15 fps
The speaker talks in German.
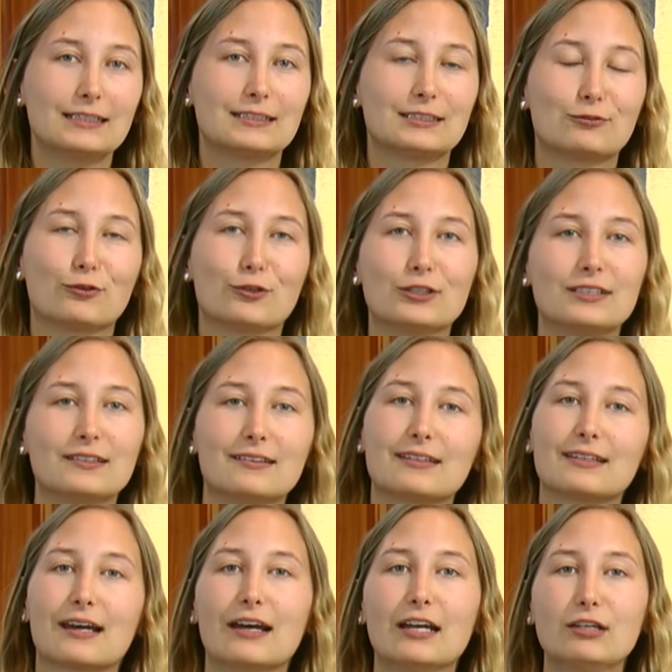von diesen
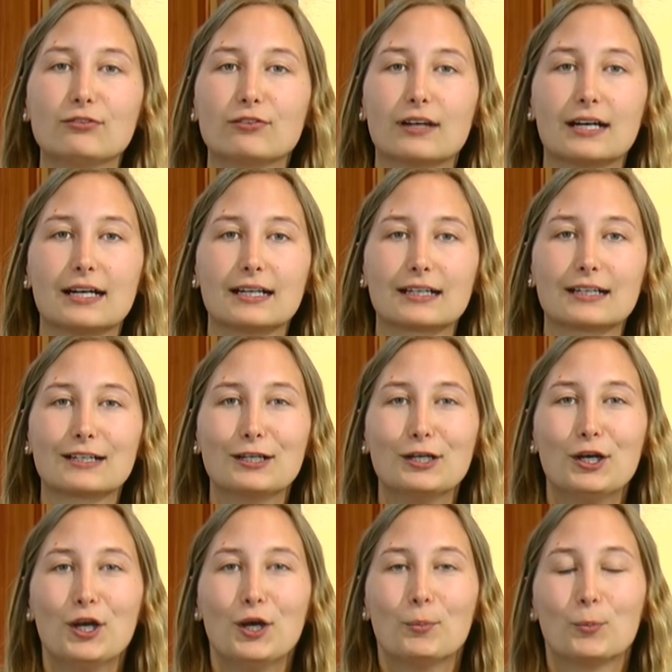drei Fragen
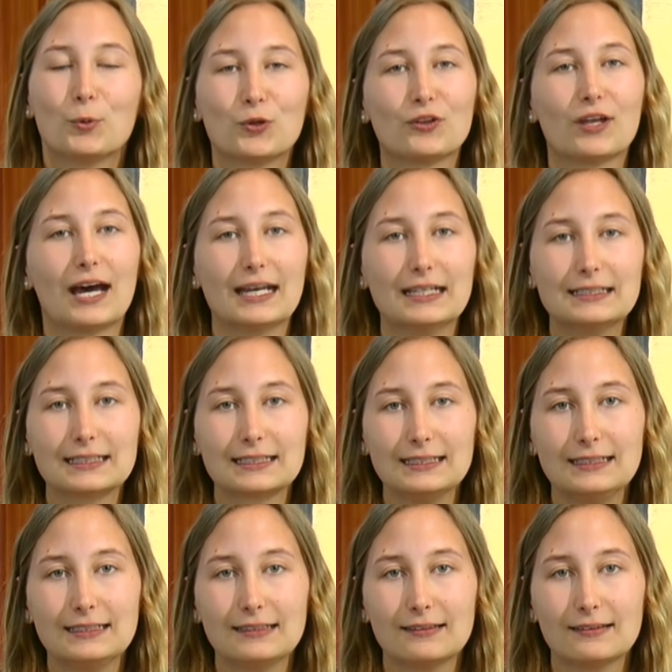muss eine
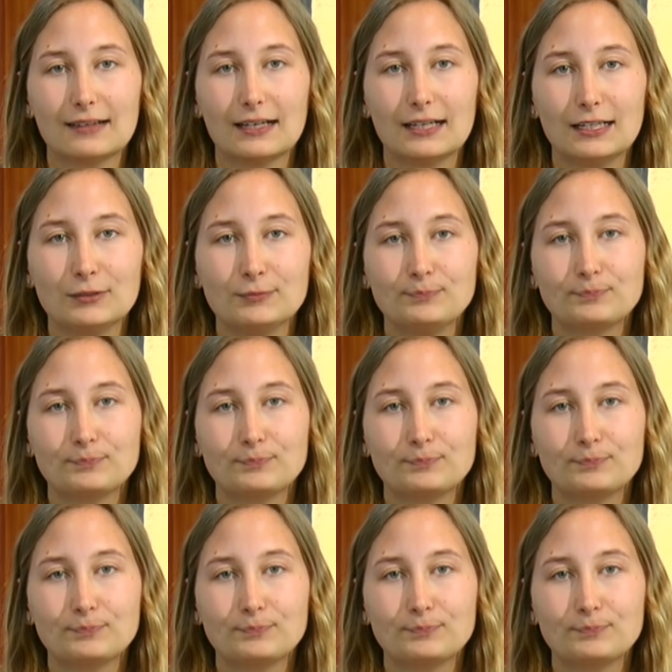richtig sein,